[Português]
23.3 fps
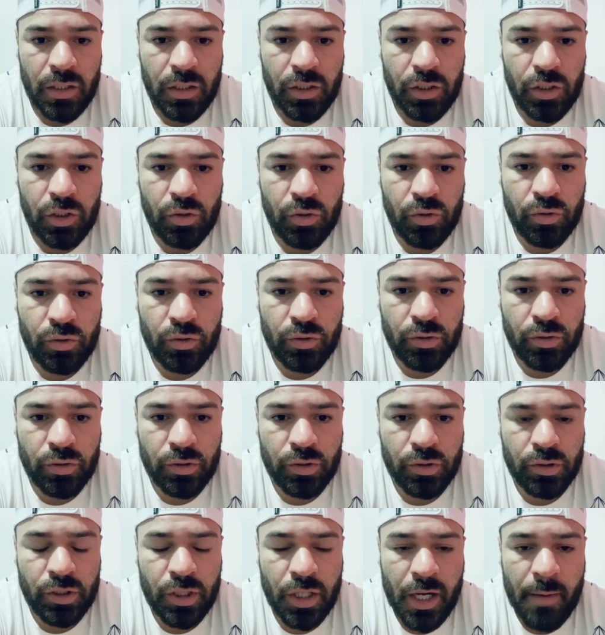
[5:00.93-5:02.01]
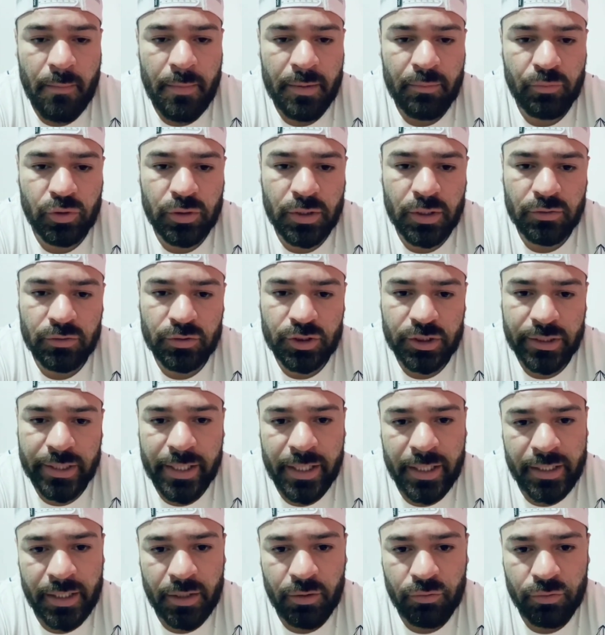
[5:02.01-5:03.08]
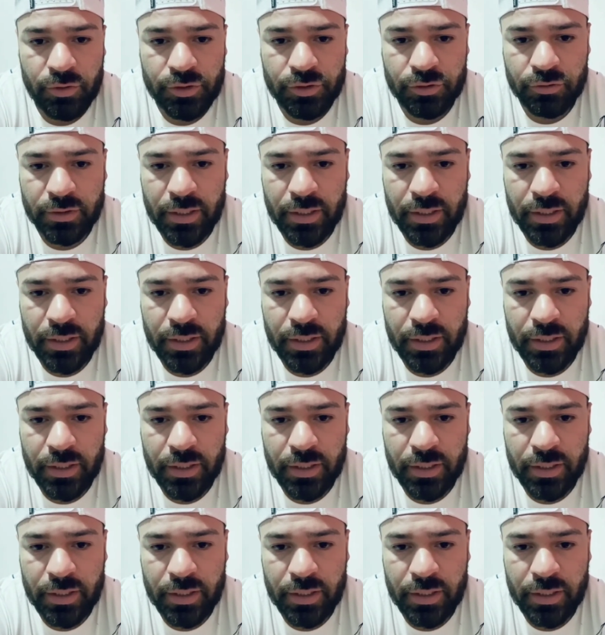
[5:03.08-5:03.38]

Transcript: e, e acabei mudando de área. Hoje eu